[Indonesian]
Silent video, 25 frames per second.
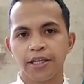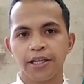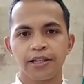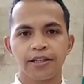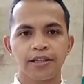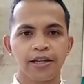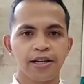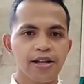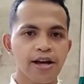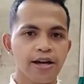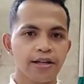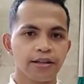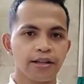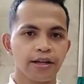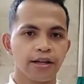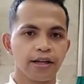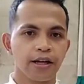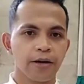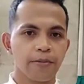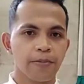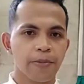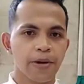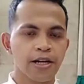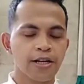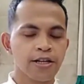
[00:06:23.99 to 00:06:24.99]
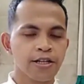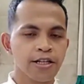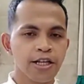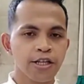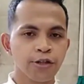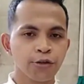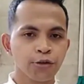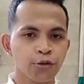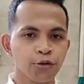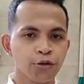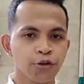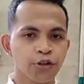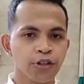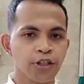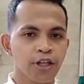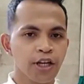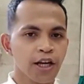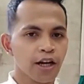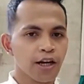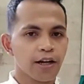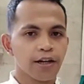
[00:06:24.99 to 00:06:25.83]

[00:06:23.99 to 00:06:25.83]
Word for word: kita datang kepada Yesus